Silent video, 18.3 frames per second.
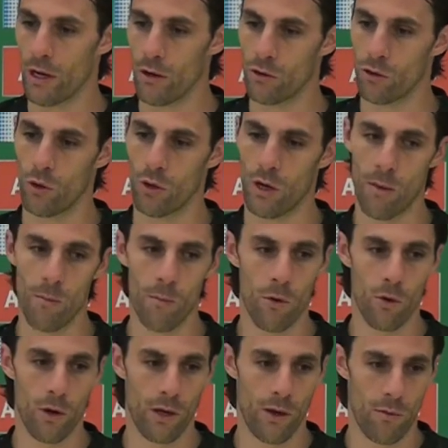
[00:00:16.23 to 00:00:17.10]
en nuestro
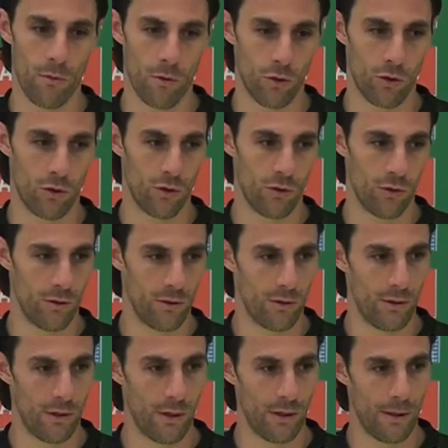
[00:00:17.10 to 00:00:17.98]
campo, que llevamos
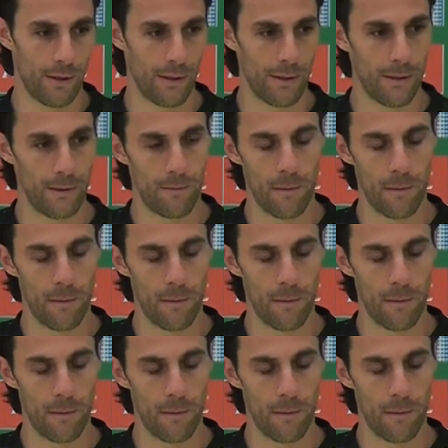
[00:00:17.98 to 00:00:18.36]
eh,